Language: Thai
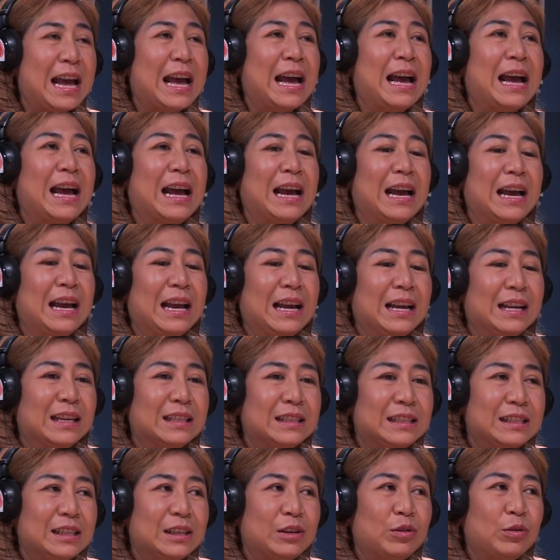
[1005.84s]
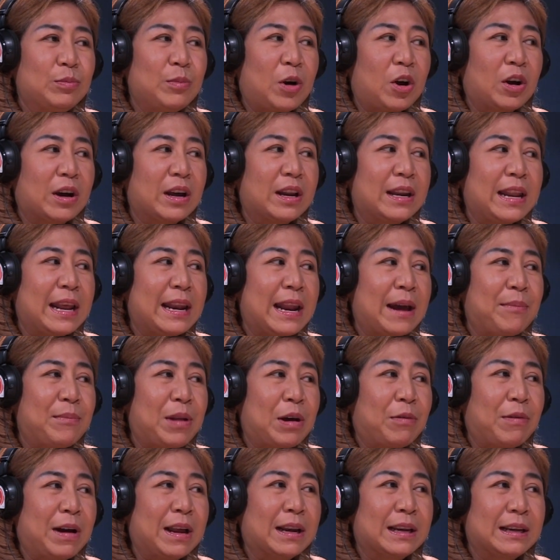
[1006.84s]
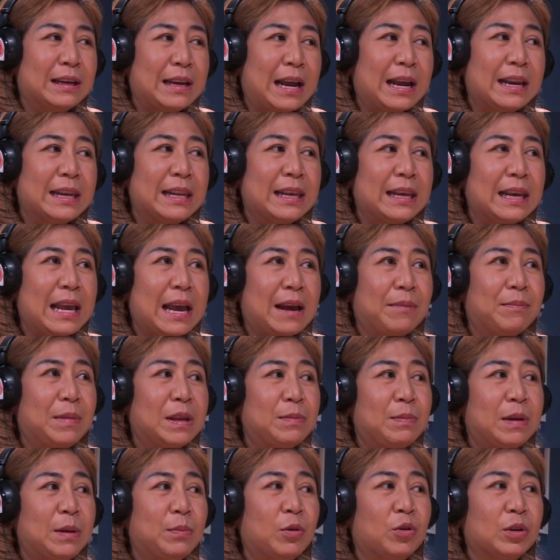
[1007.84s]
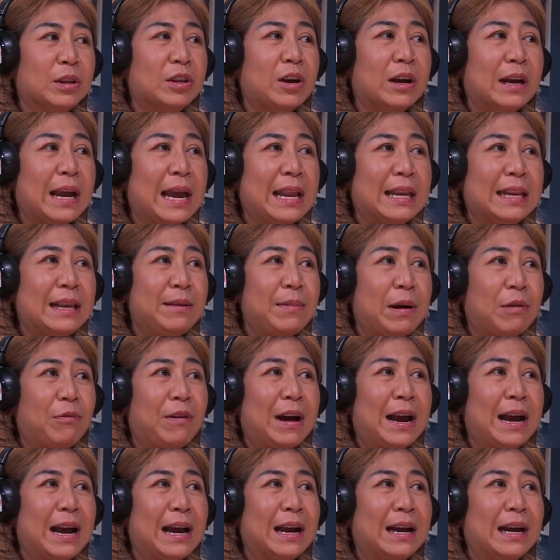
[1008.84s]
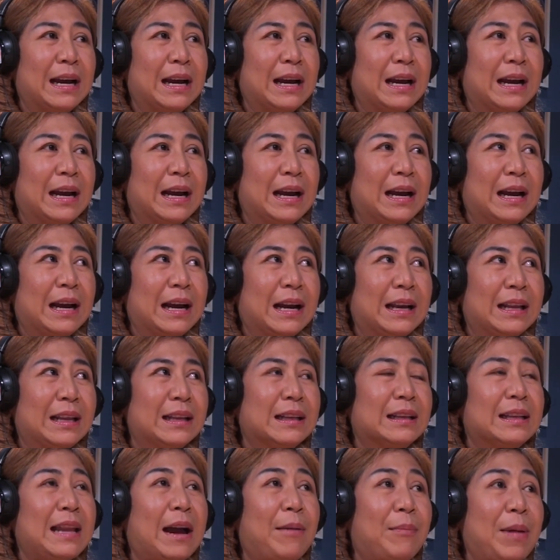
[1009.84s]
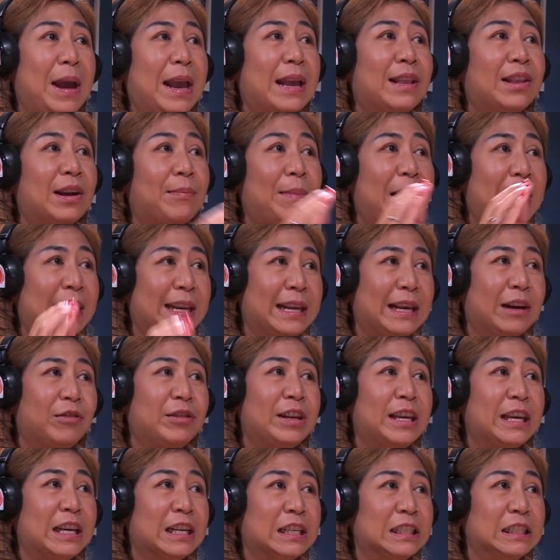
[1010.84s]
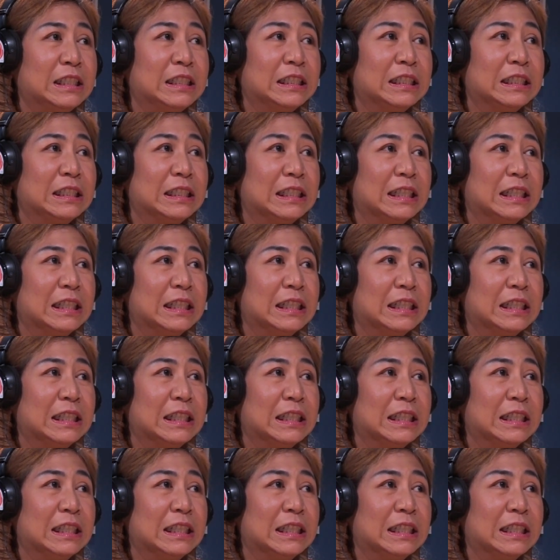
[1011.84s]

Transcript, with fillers: อ่าซึ่งคุณหมอก็แนะนำแล้วว่าถ้านิ่งอ่ะมันมีผลต่อการที่แบบว่า ทำให้สมาธิเขาดีขึ้น